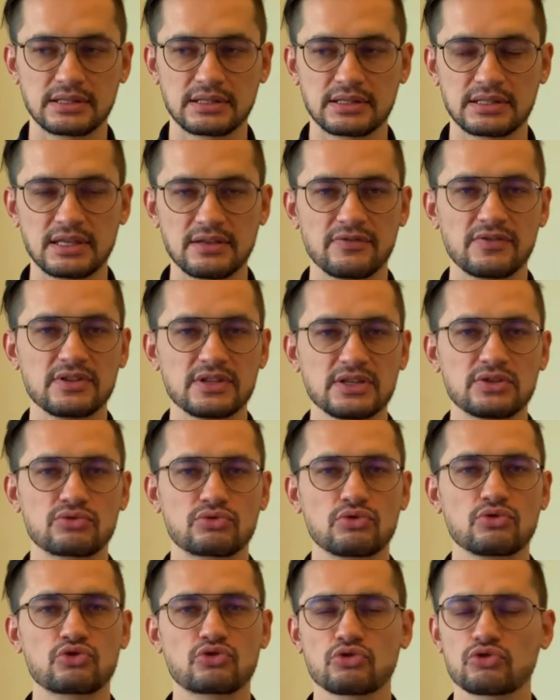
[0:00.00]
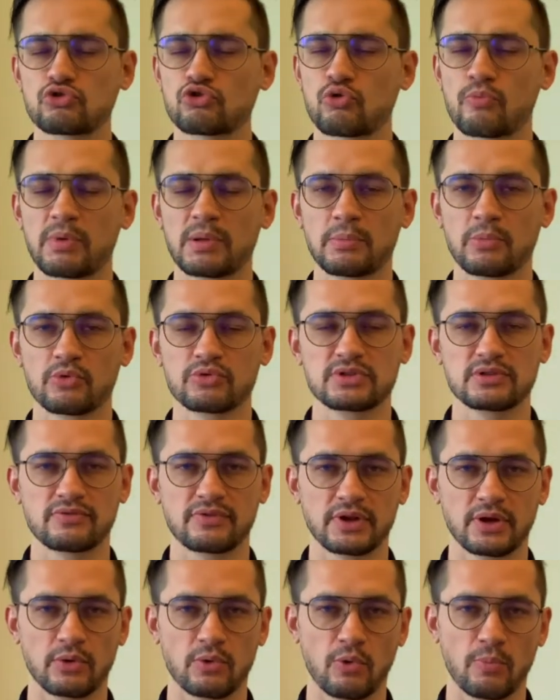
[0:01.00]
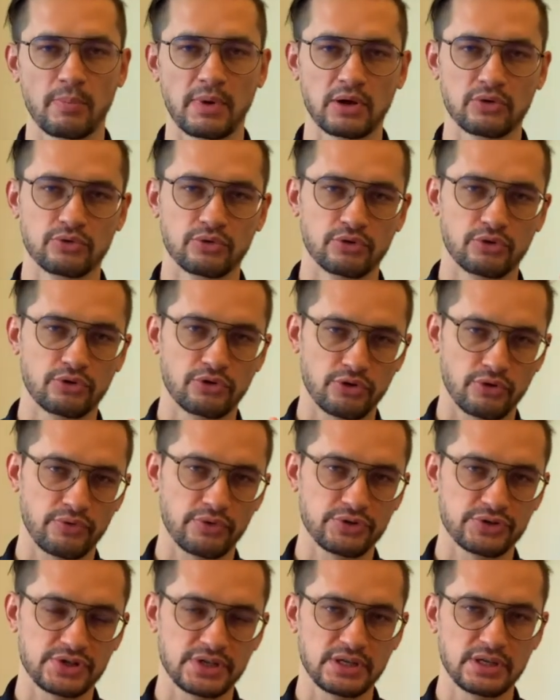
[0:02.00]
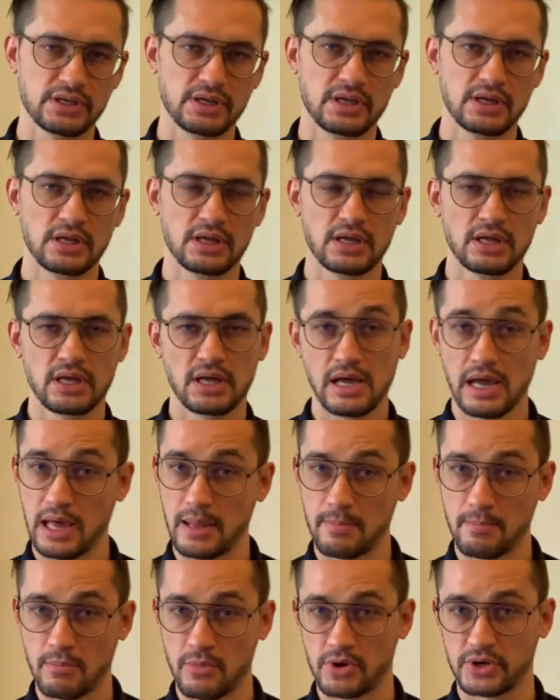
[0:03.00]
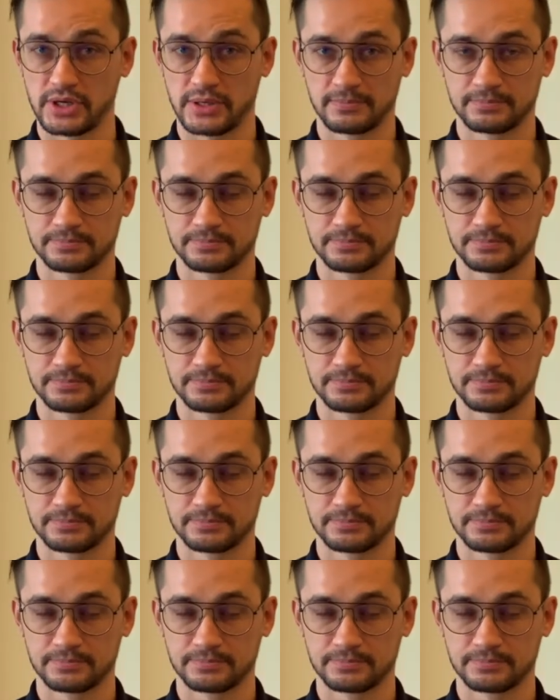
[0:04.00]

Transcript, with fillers: définissent deux choses complètement différentes. On parle de currency, and money.